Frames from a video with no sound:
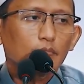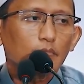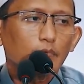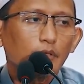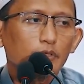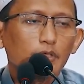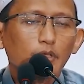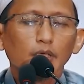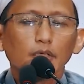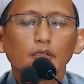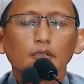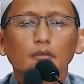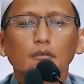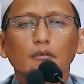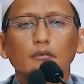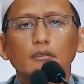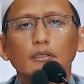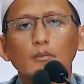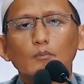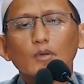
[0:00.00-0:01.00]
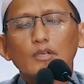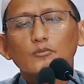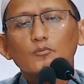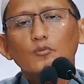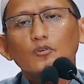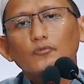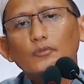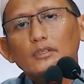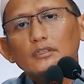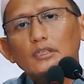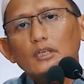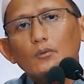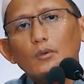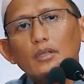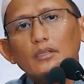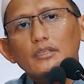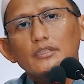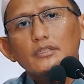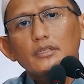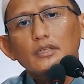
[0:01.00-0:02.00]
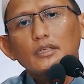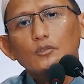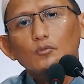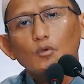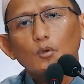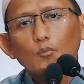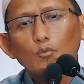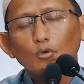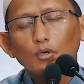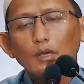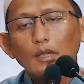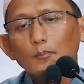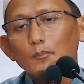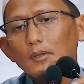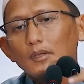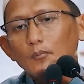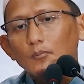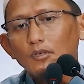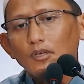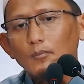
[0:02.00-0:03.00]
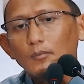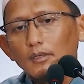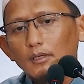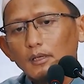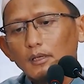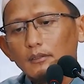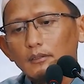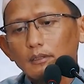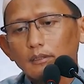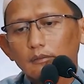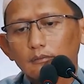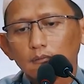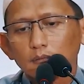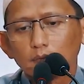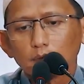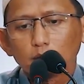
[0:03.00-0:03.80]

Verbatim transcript: Di jilid di Majmu fatwa di jilid 28 beliau berkata,